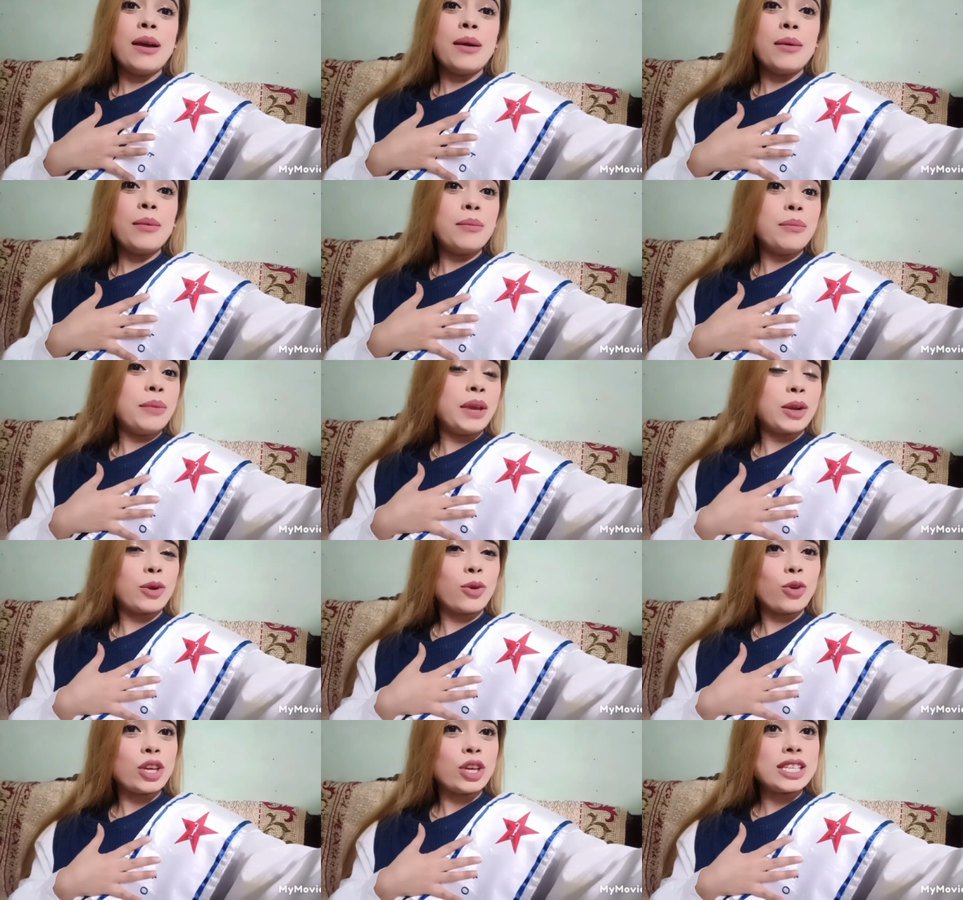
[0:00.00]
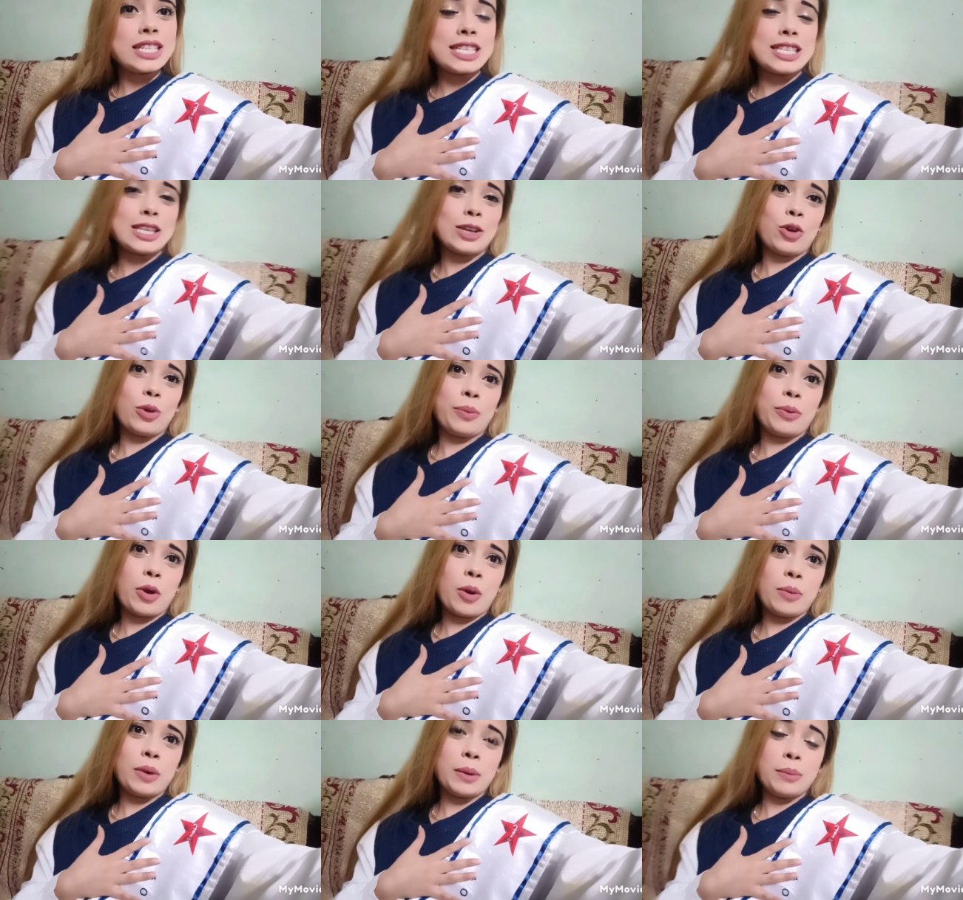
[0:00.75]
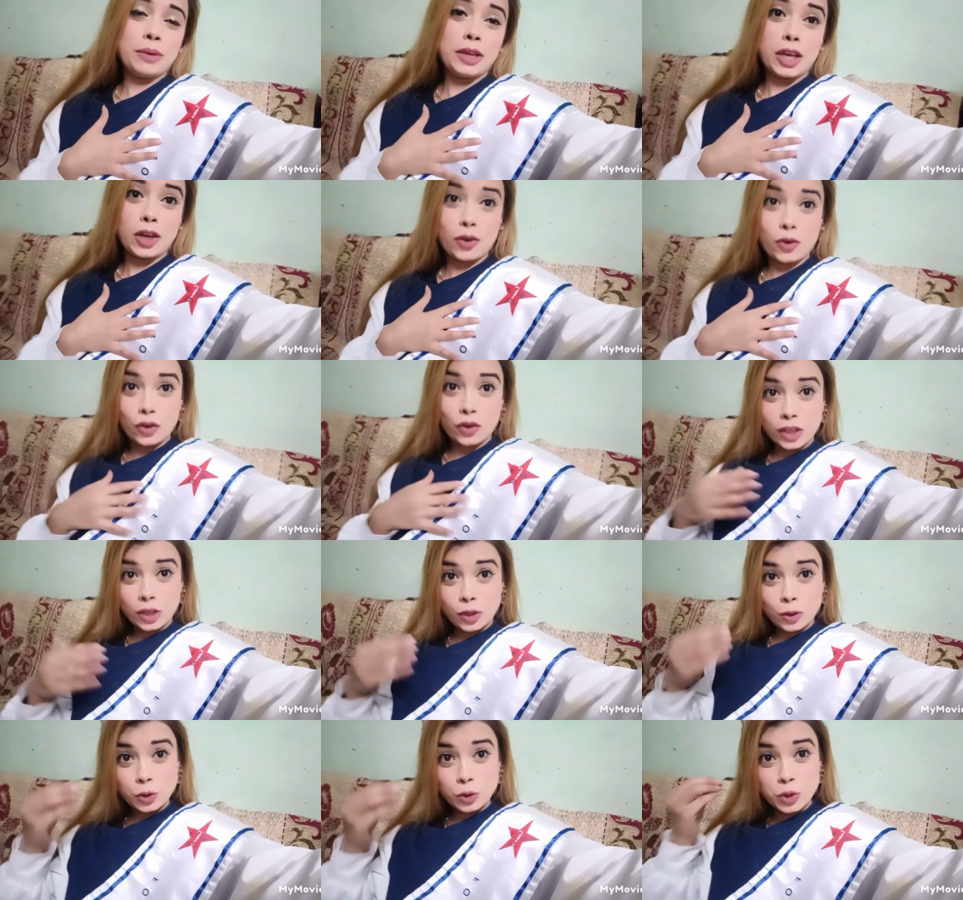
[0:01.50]
मेरे को किसी से कोई प्रॉब्लम नहीं है कोई
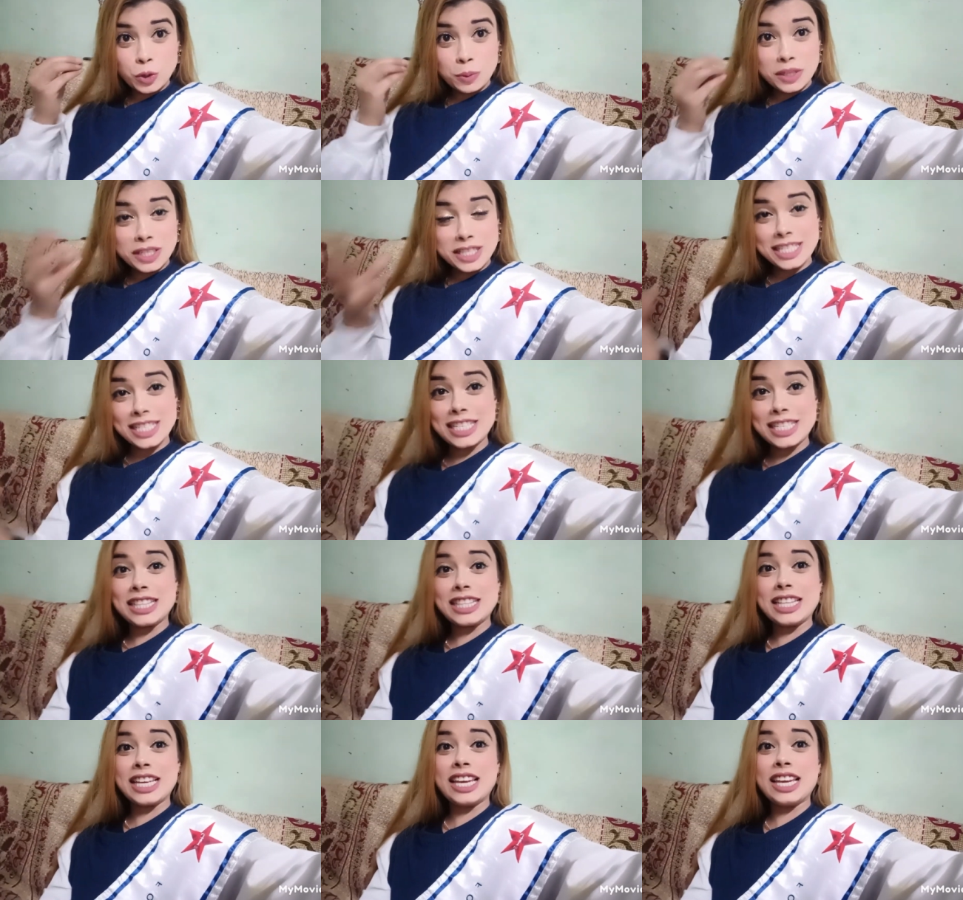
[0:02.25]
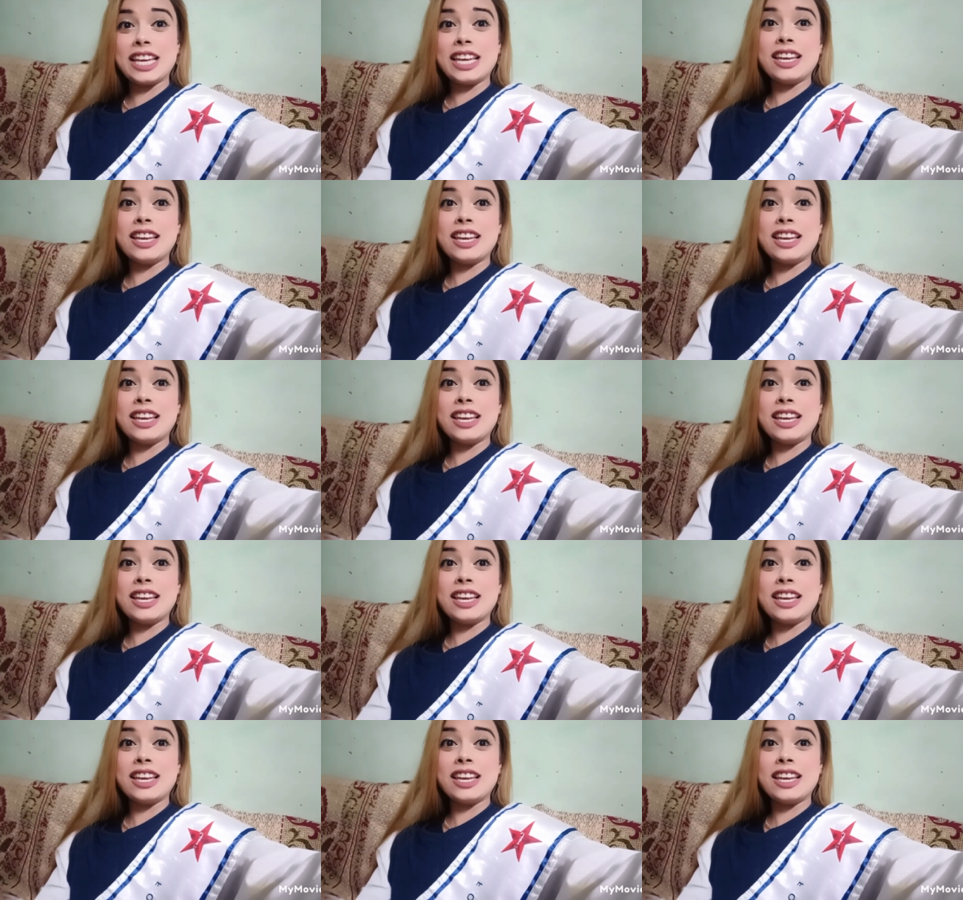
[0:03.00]
कुछ भी जीते